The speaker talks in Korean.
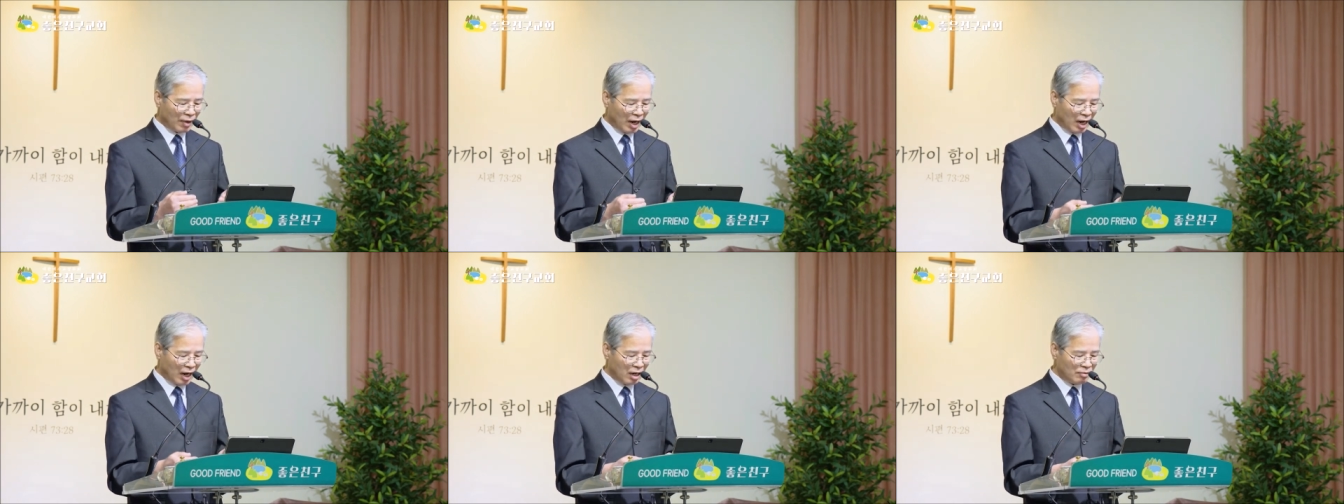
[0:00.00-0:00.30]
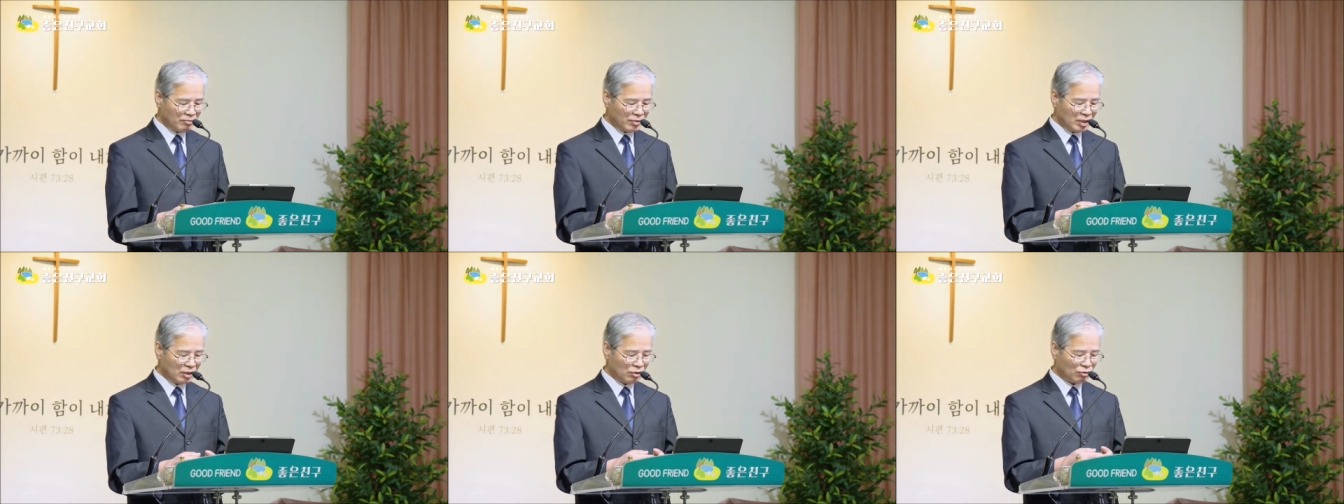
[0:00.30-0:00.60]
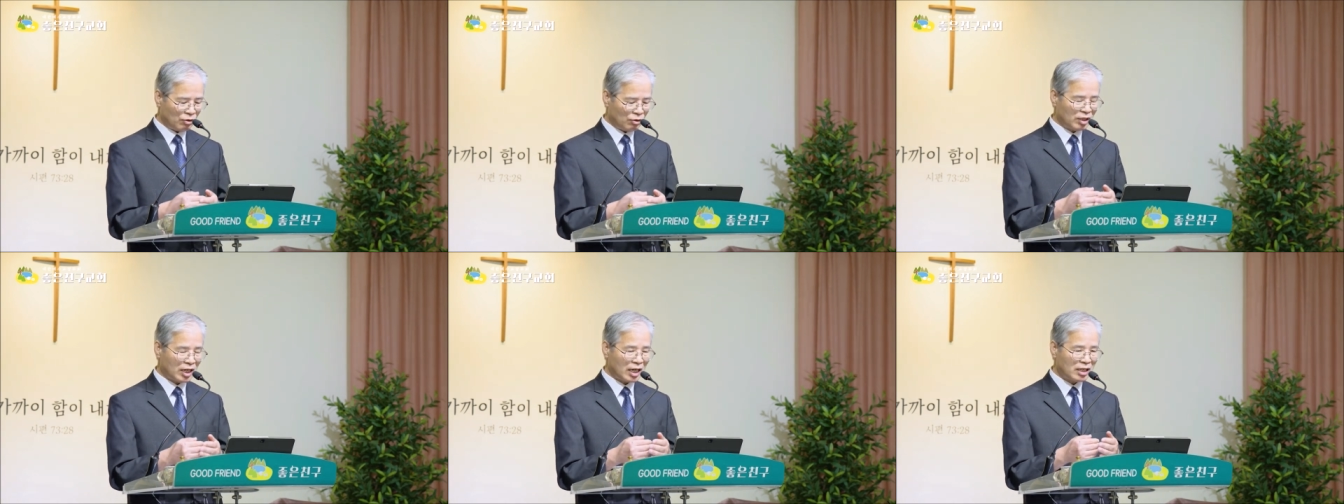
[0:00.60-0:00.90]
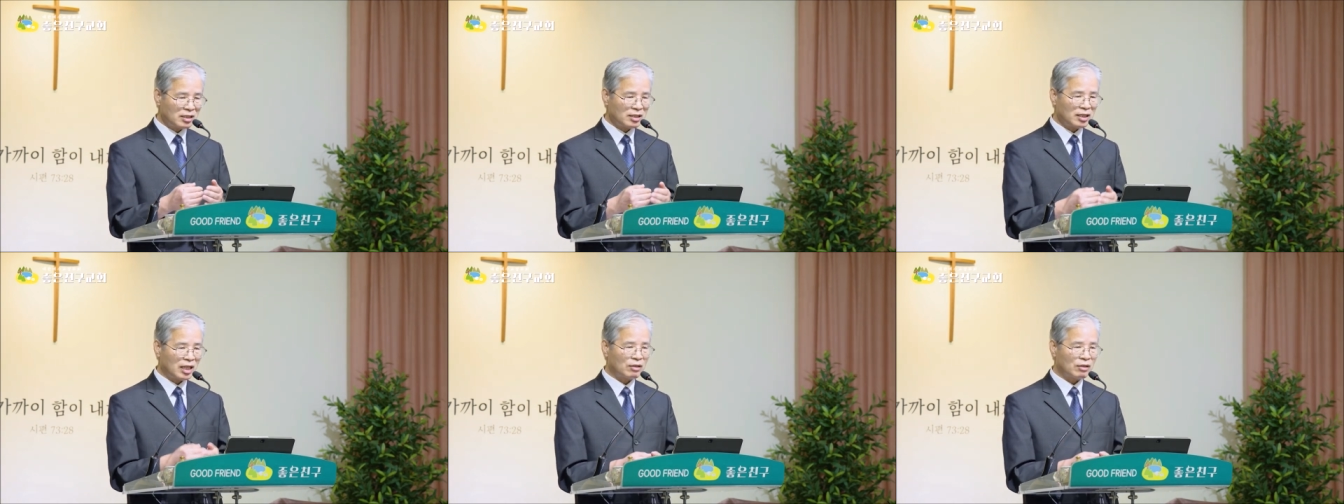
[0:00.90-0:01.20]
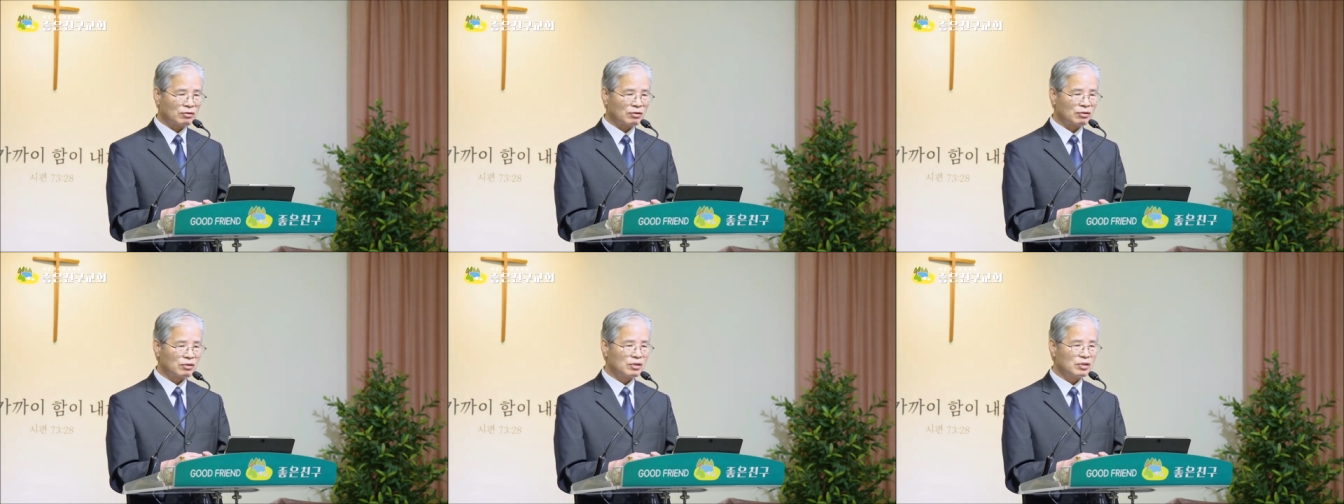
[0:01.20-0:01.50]
마음이 원하는
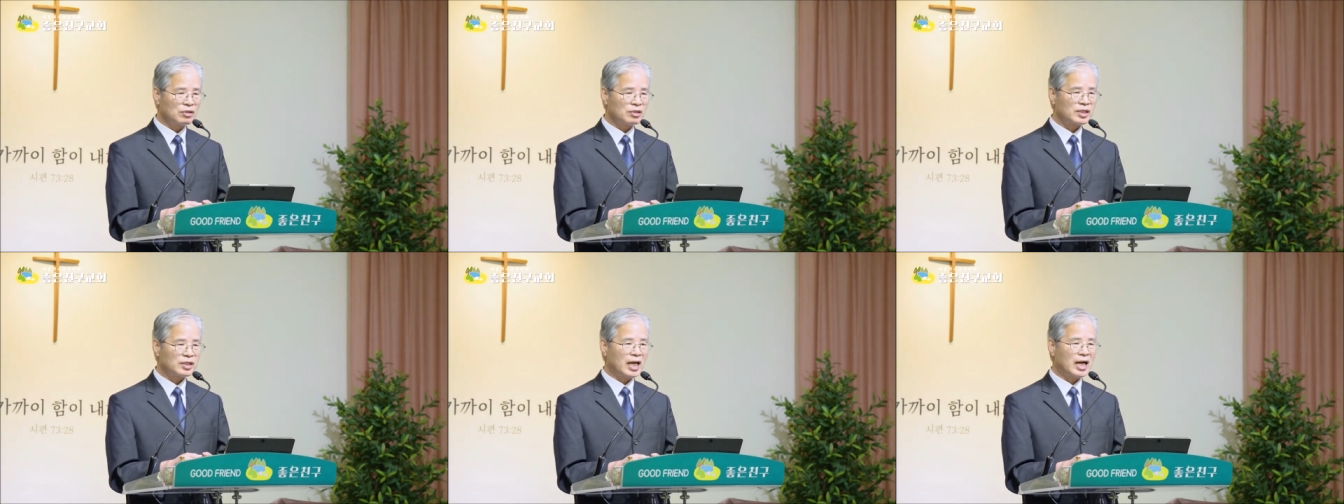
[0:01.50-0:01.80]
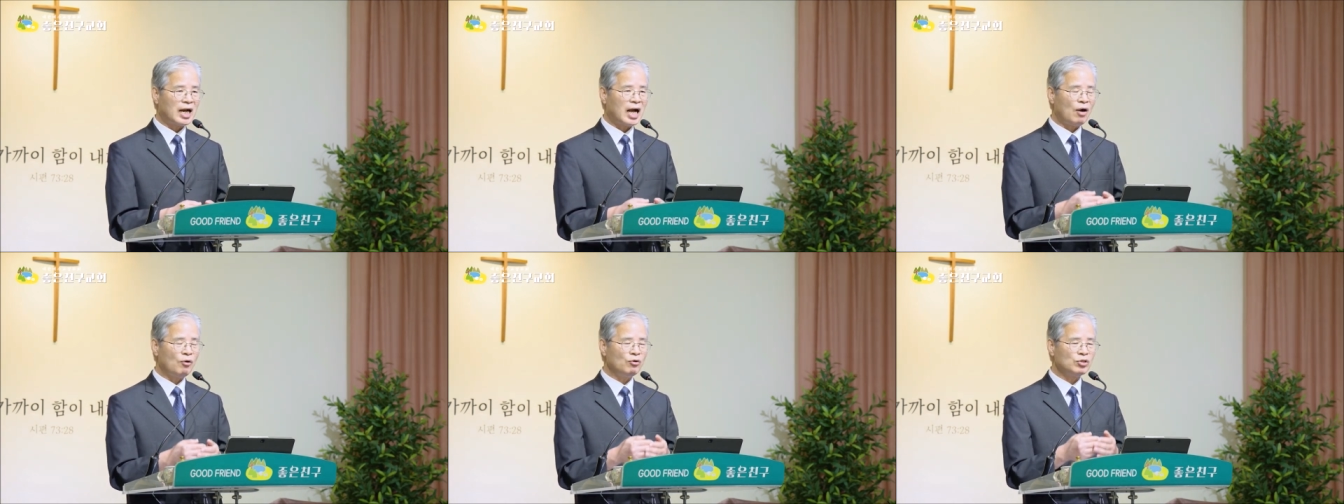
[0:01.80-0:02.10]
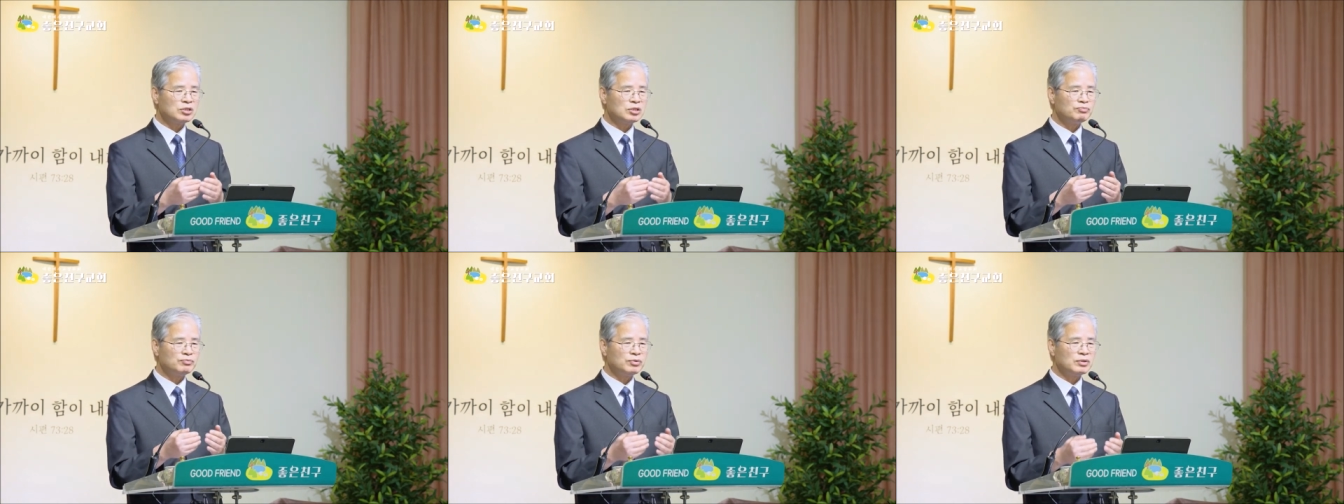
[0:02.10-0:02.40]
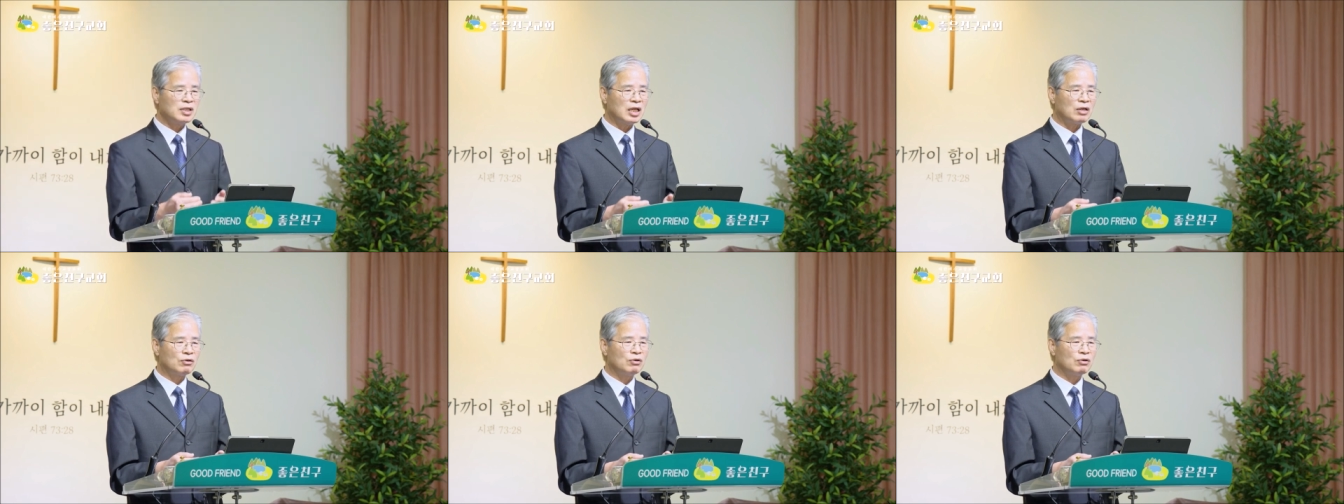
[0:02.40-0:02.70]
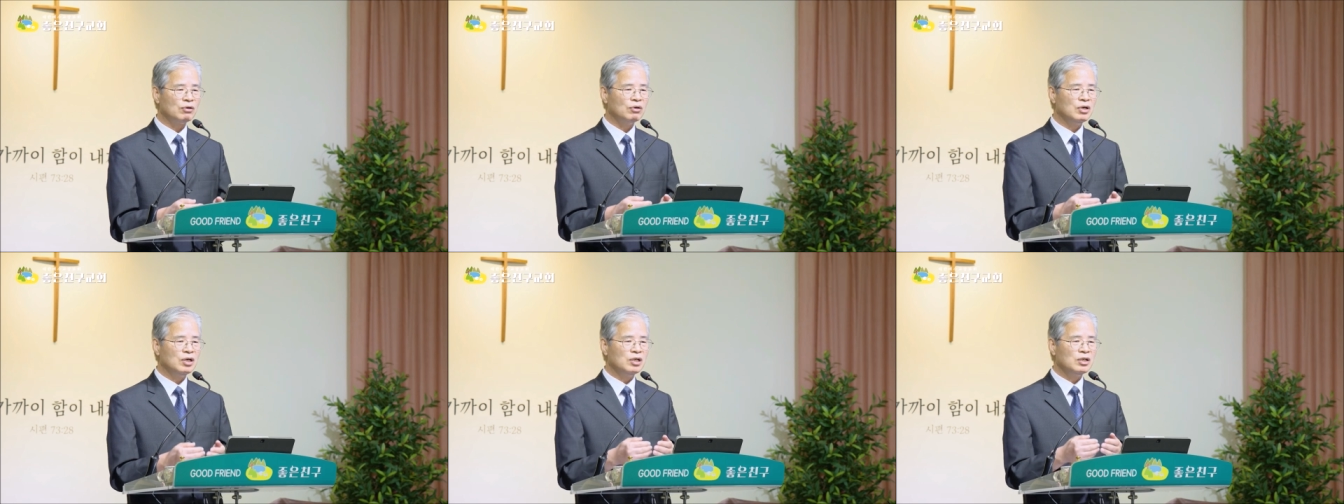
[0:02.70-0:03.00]
대로 내가 하고 싶은
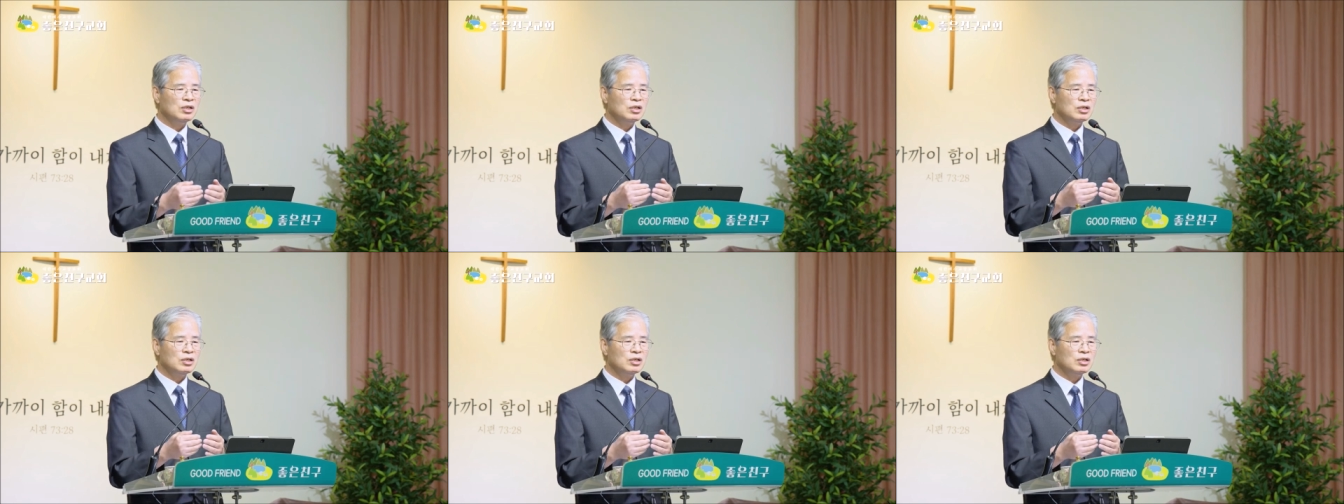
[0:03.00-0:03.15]
대로